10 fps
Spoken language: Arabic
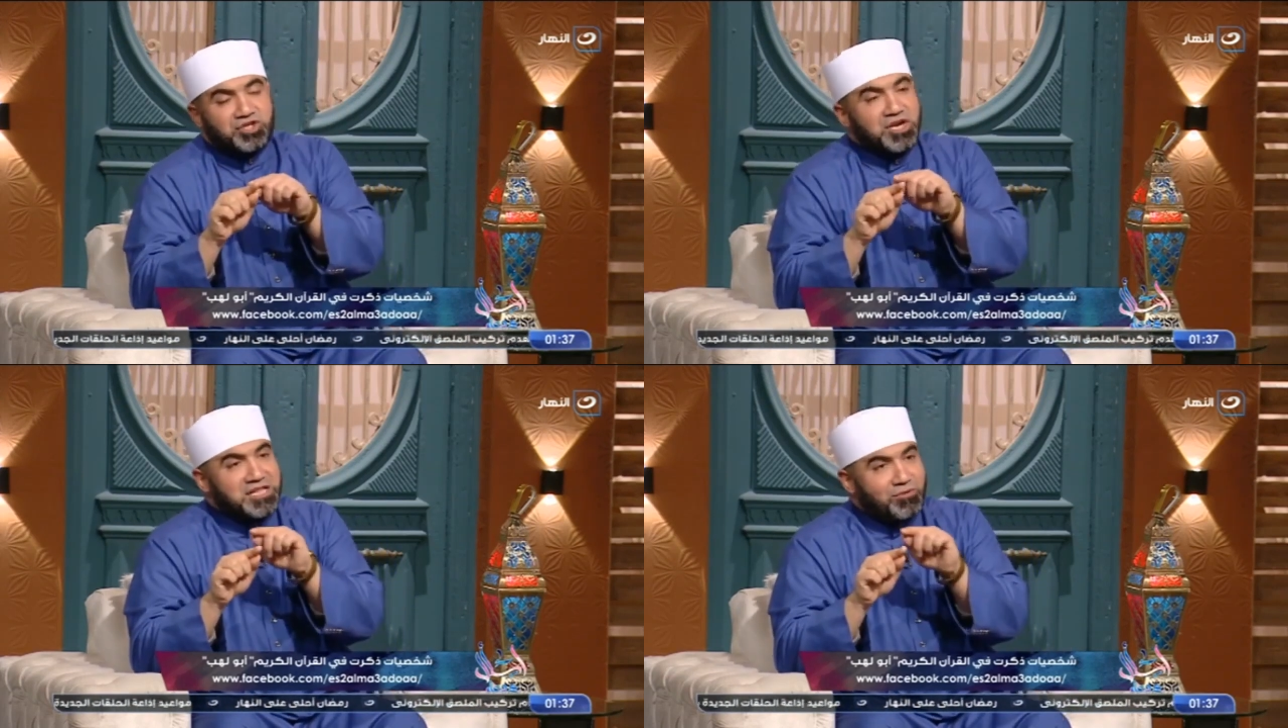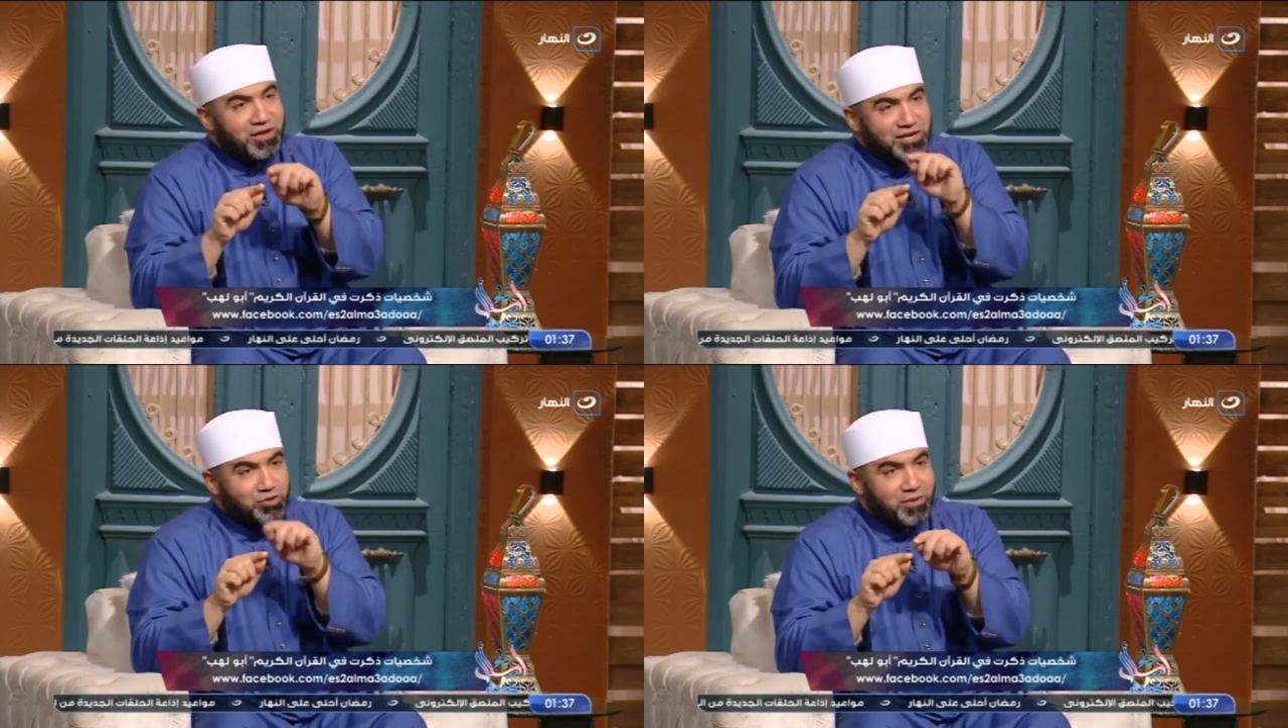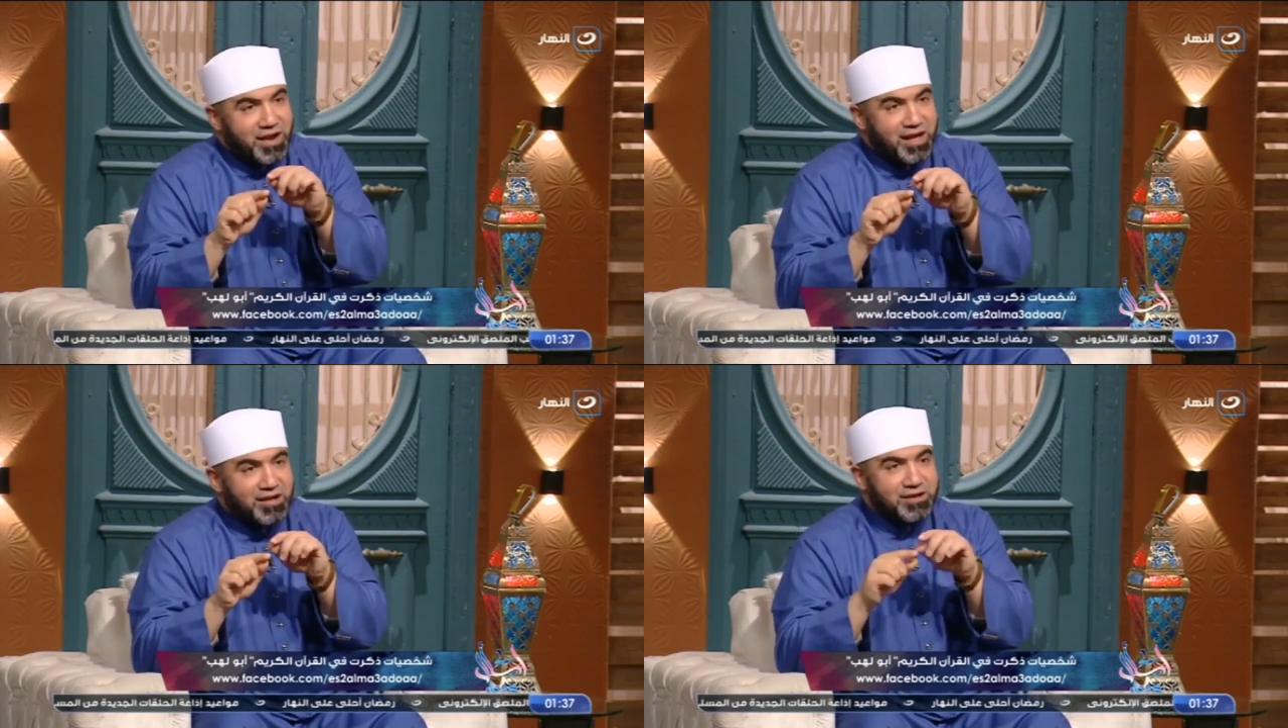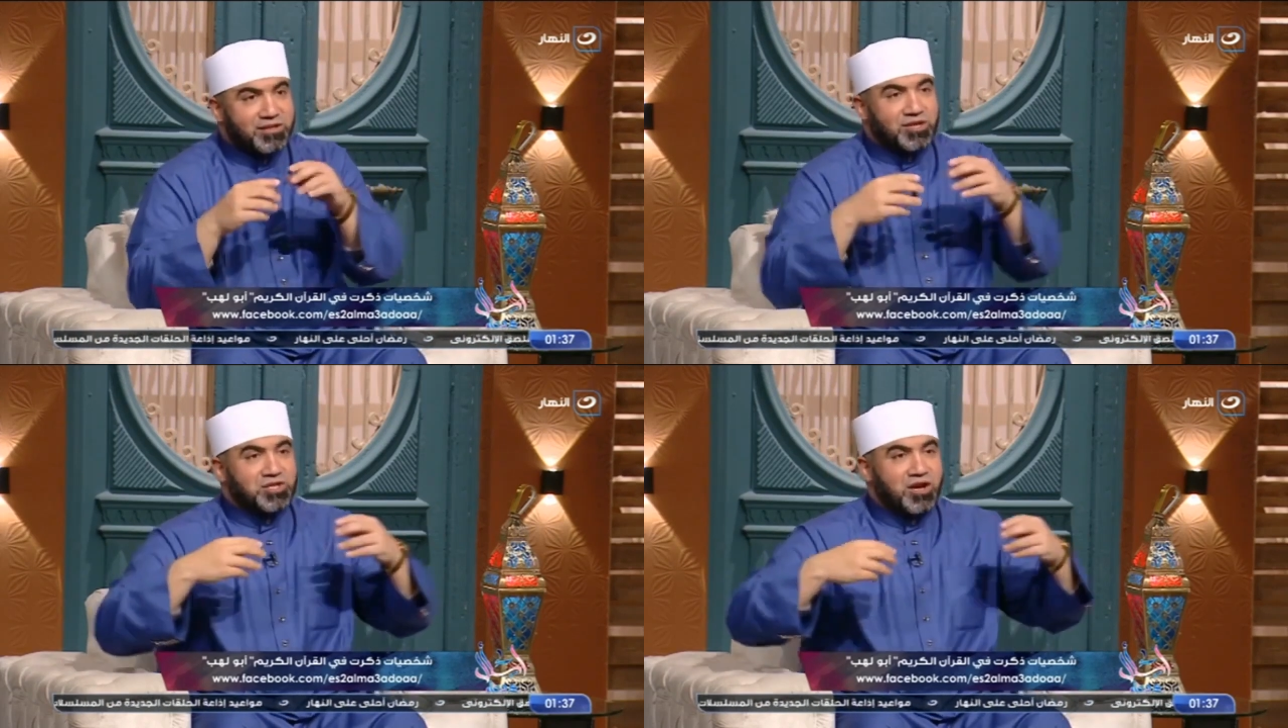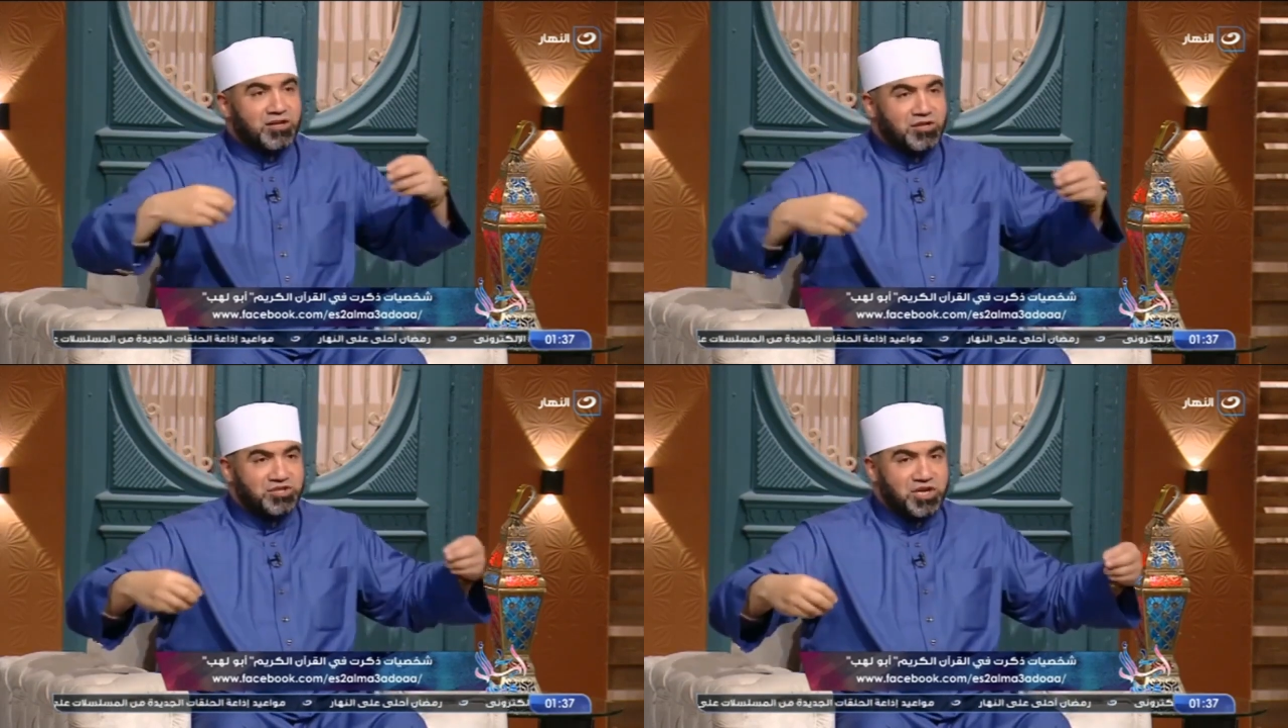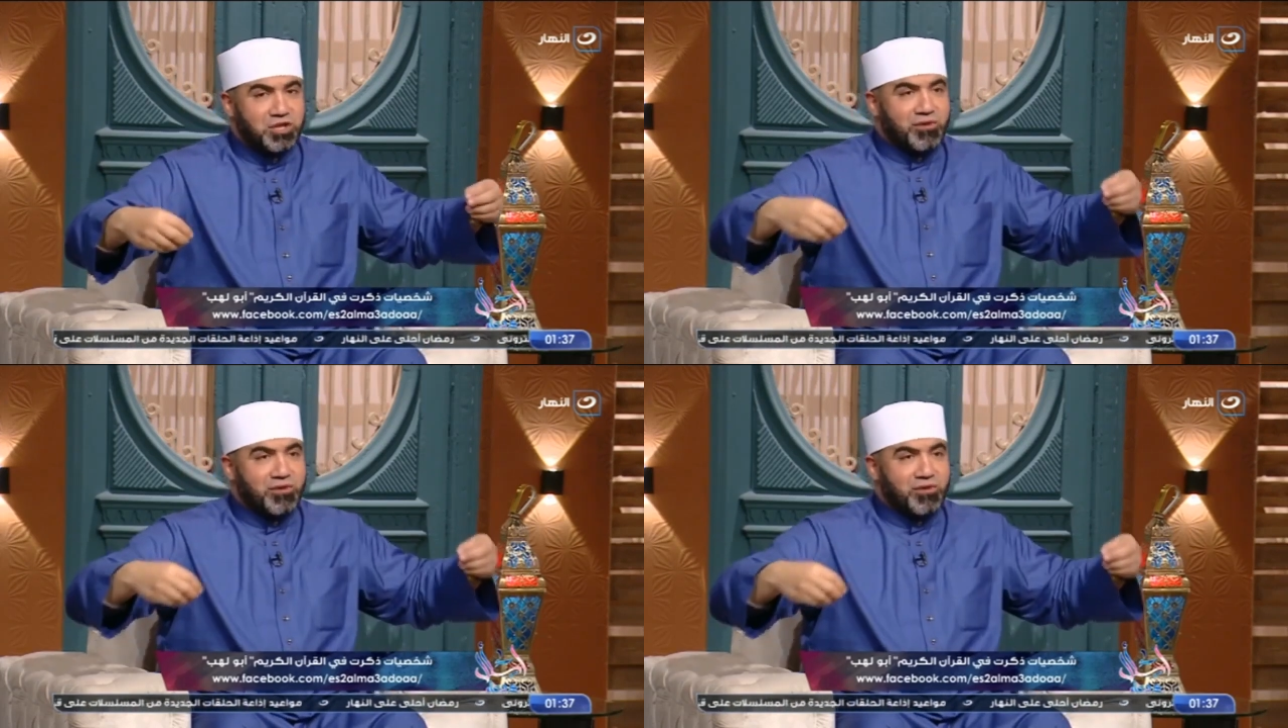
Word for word: جلدي والعياذ بالله يتساقط الجلد